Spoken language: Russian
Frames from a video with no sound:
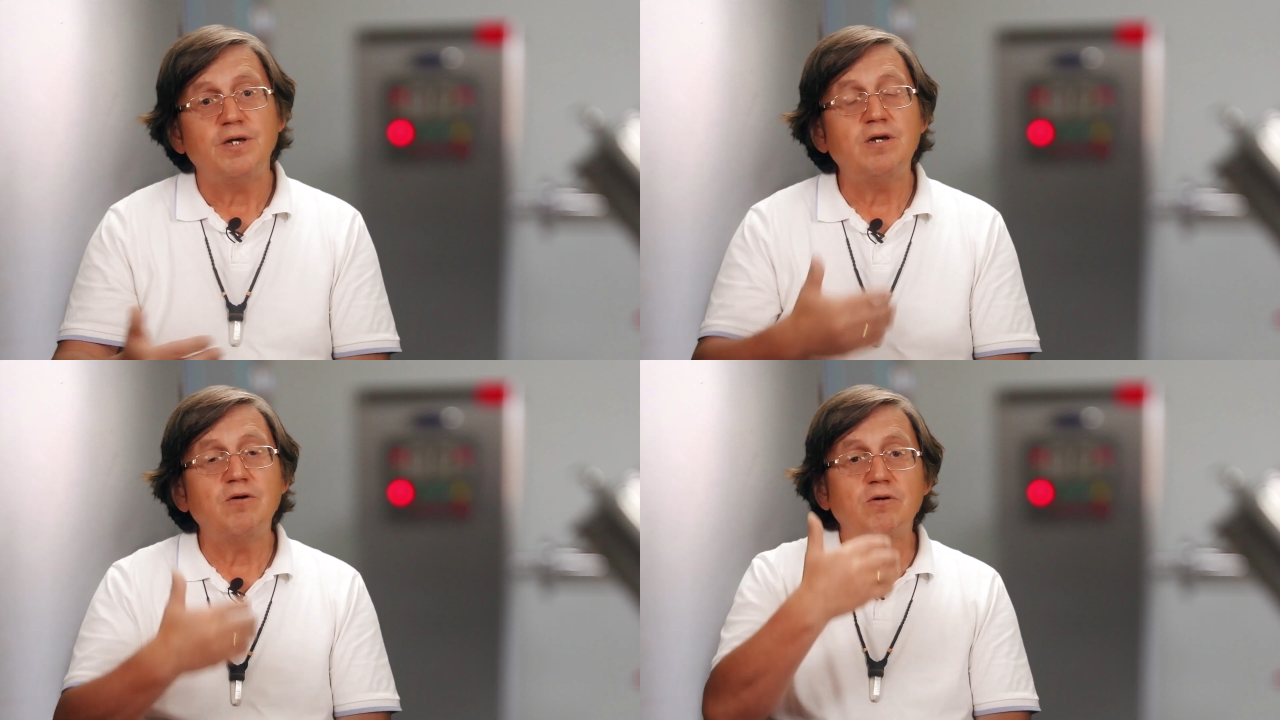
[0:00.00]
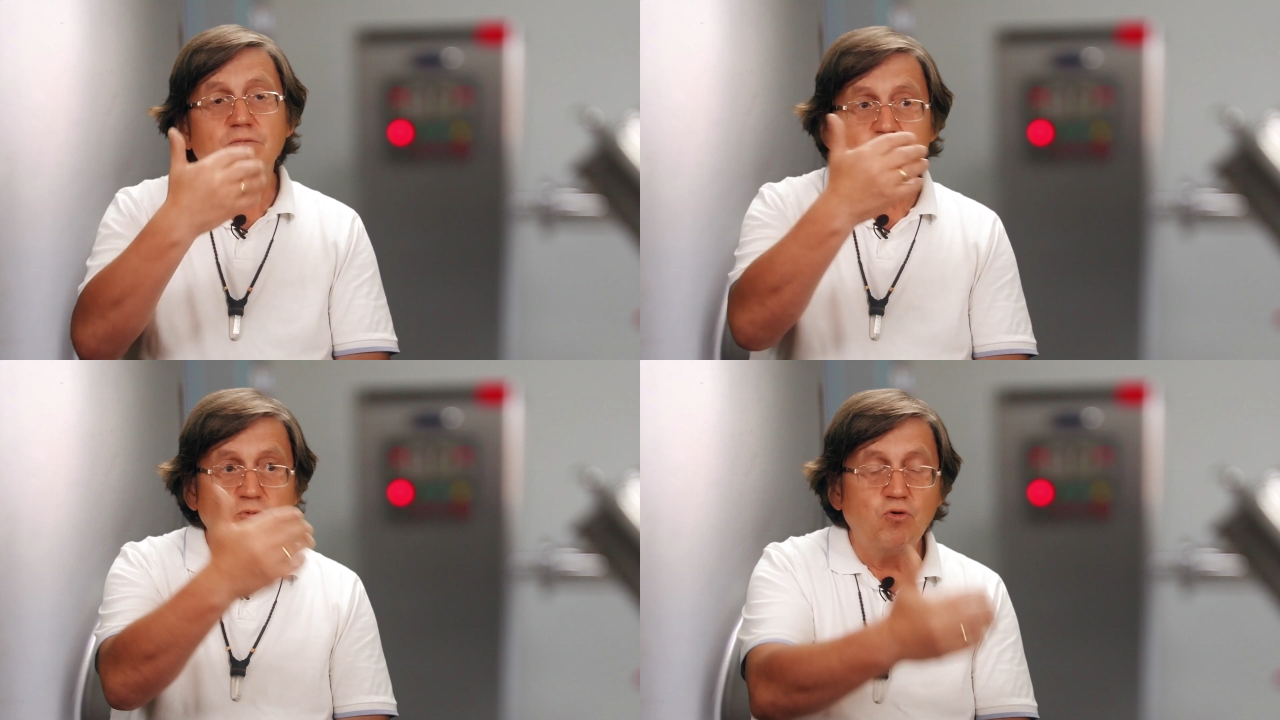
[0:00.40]
и
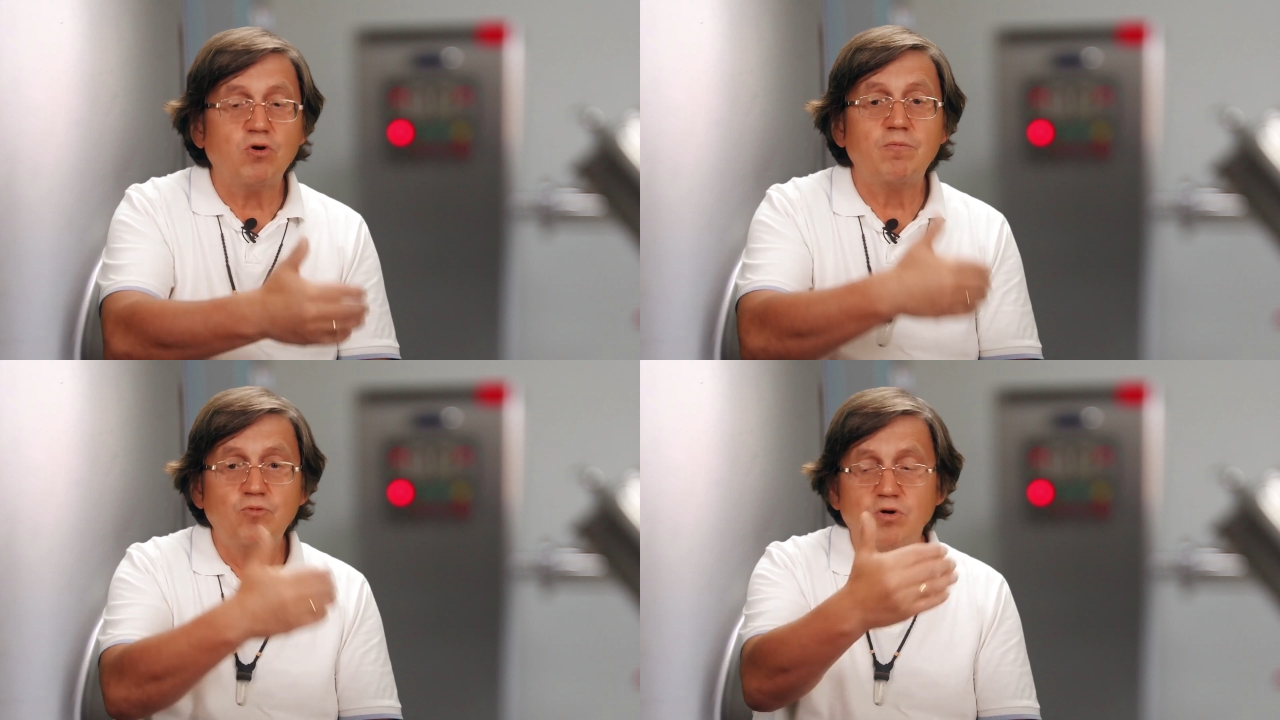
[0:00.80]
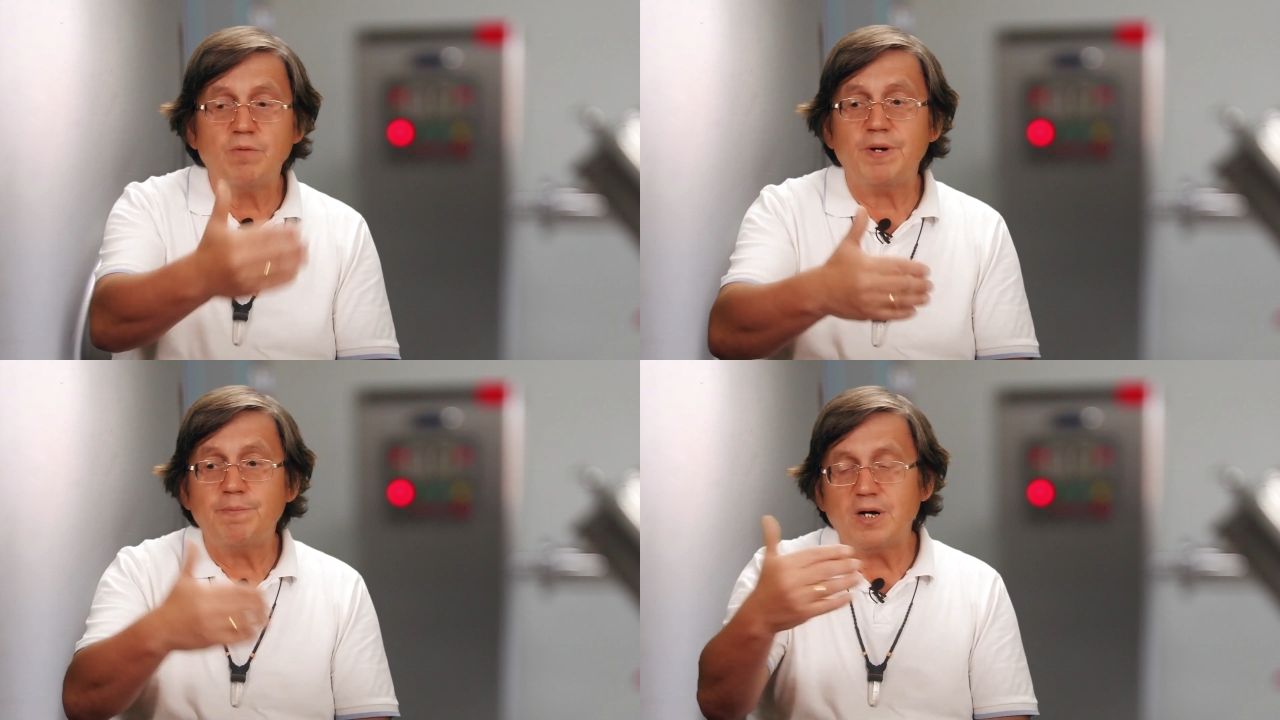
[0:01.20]

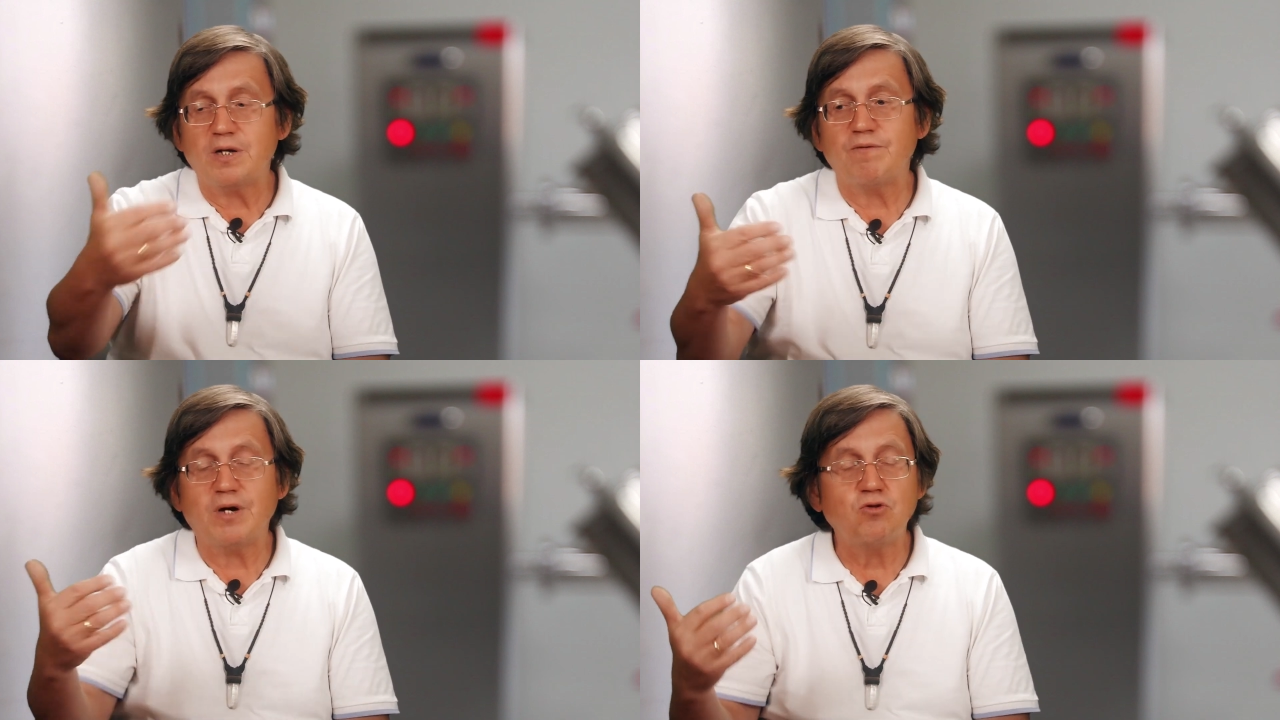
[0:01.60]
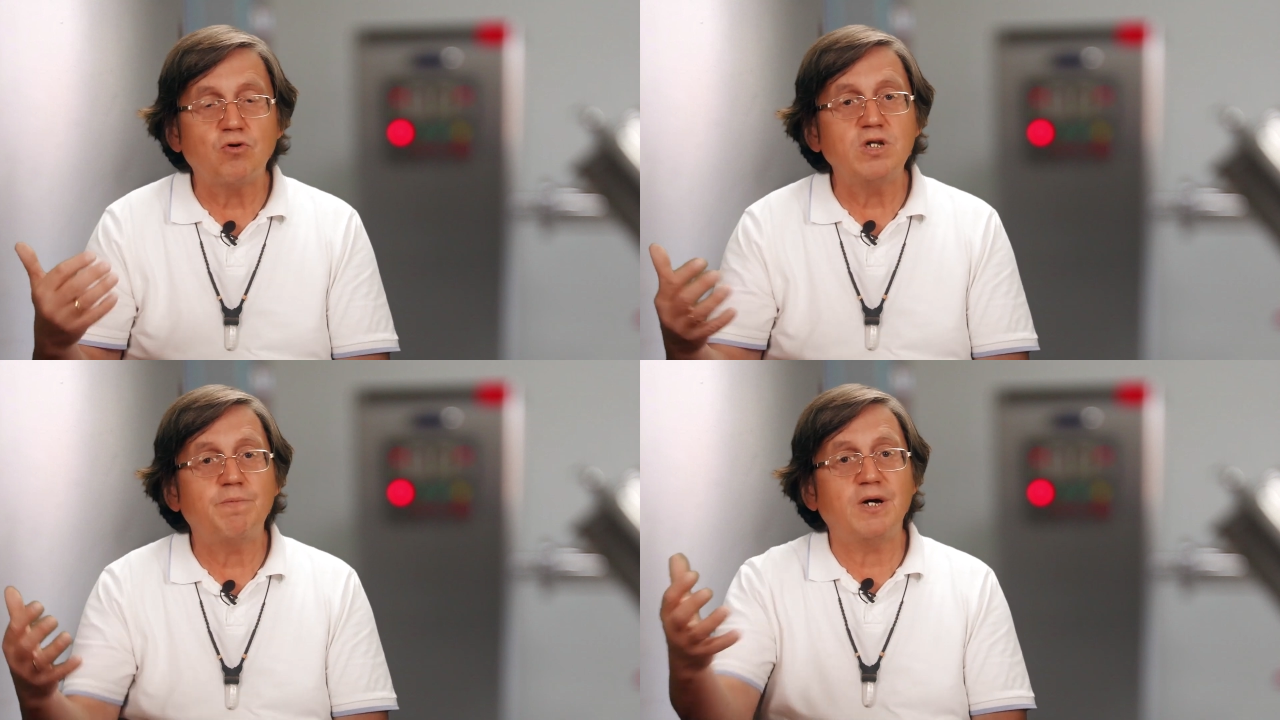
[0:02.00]
много-много препаратов,
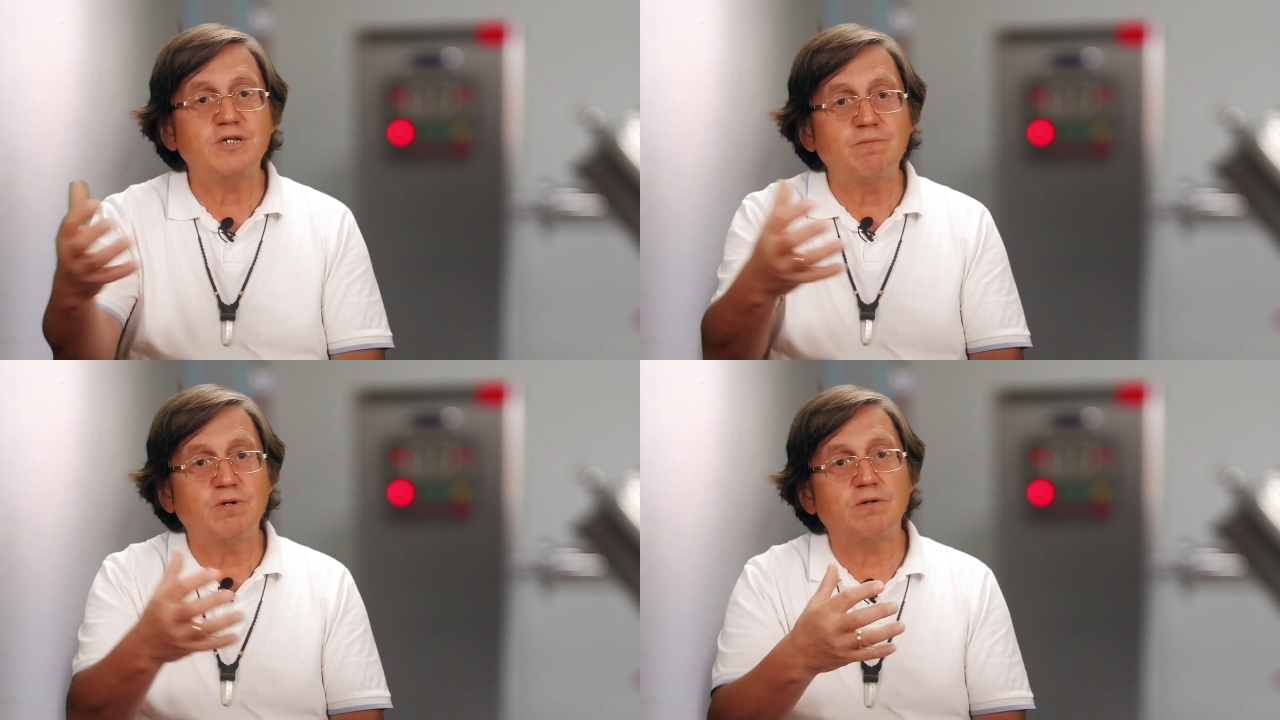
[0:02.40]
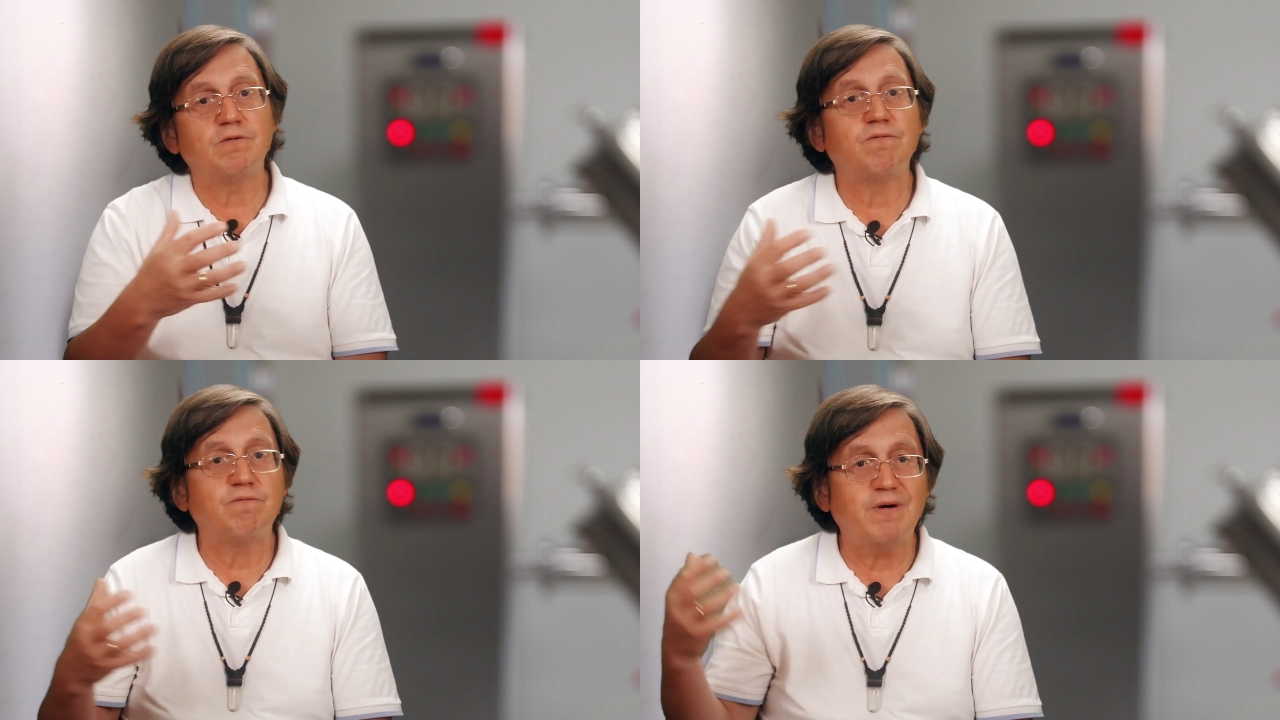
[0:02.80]
которые
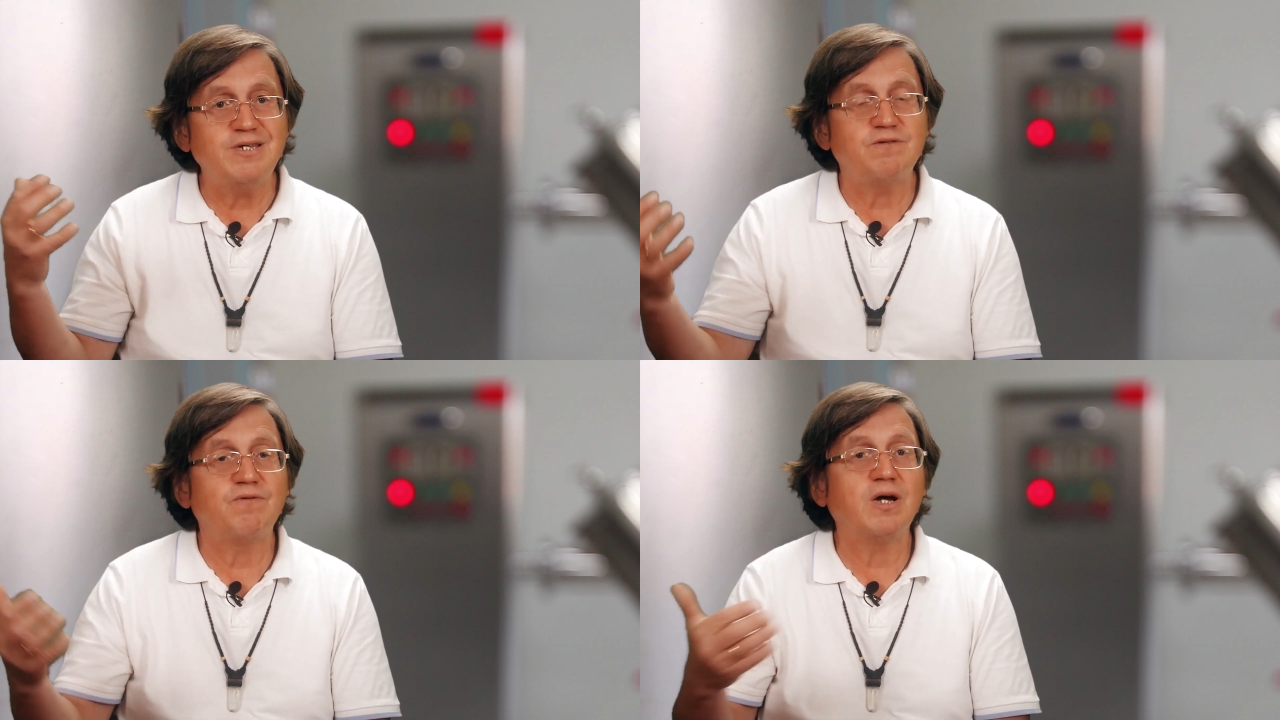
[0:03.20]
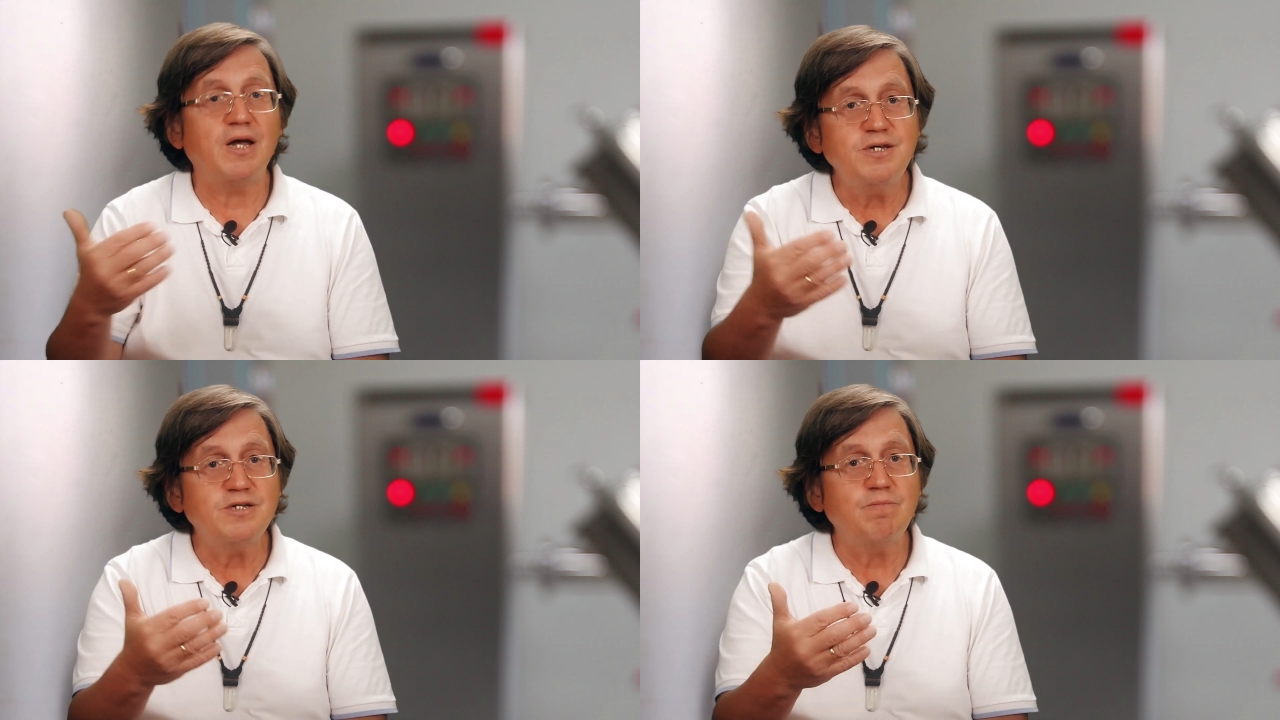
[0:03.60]
необходимо вводить в
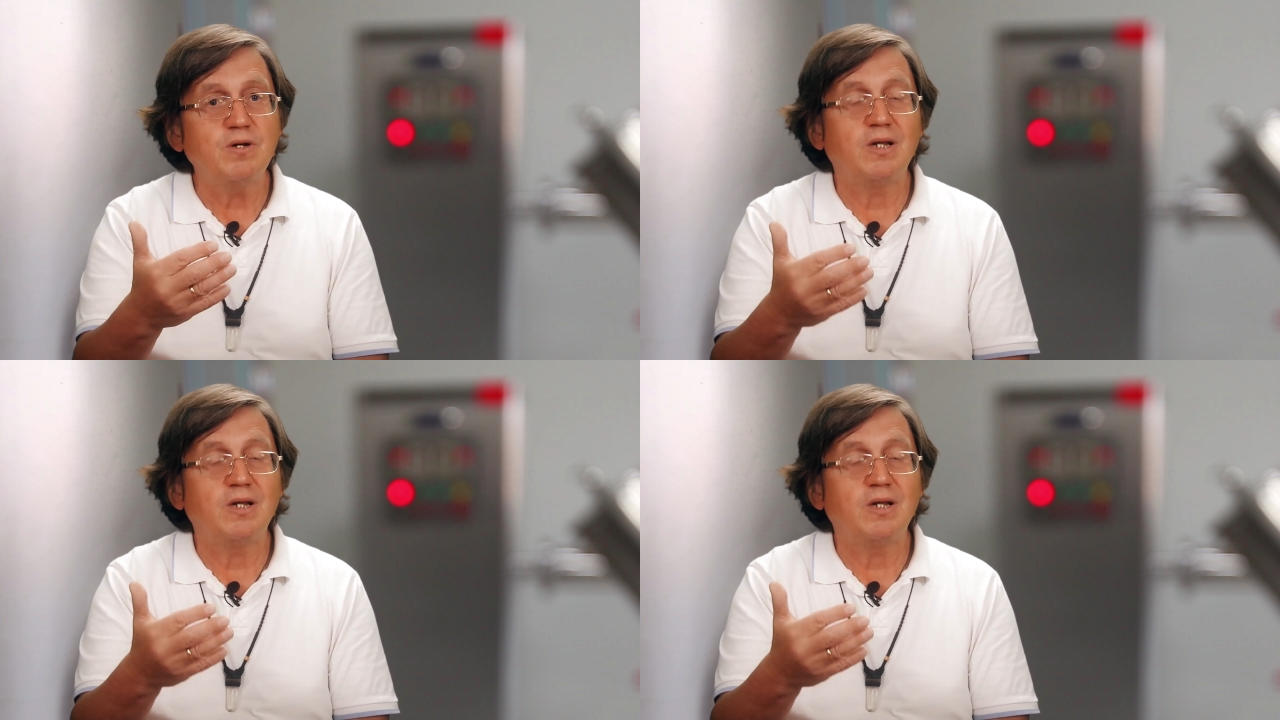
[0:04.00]
организм,